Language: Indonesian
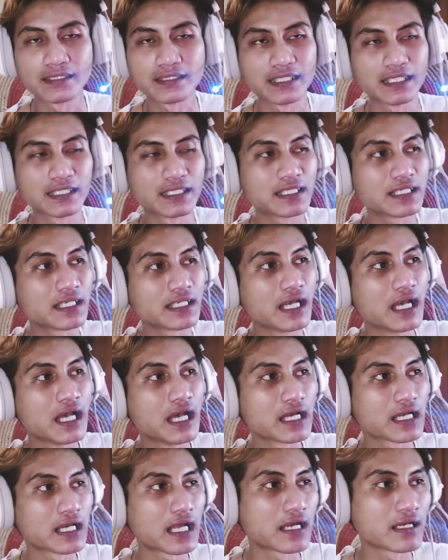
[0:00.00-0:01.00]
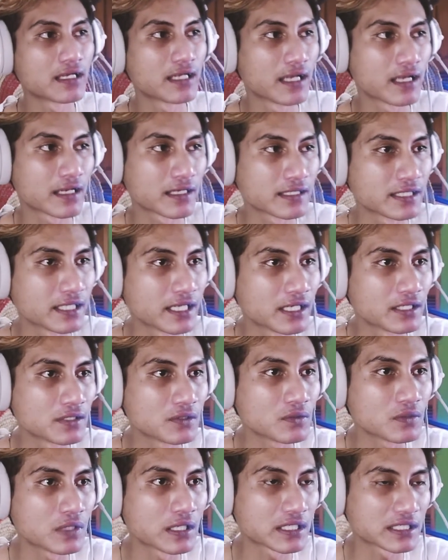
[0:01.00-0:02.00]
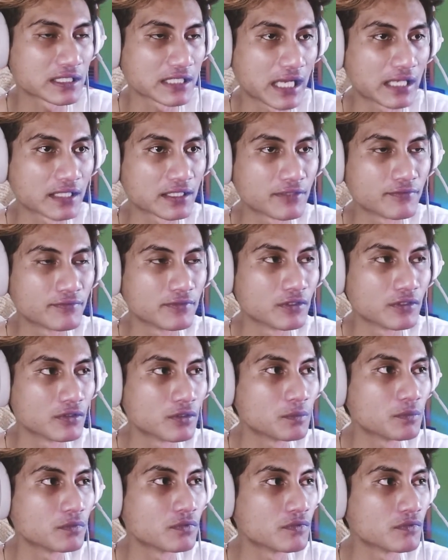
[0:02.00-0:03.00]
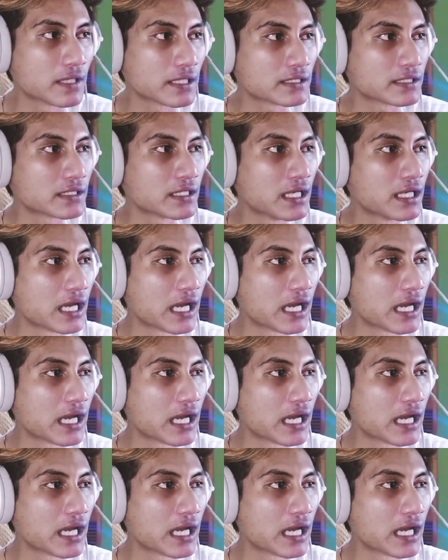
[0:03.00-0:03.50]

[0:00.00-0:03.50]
Jadi radarnya itu harus aktif dulu buat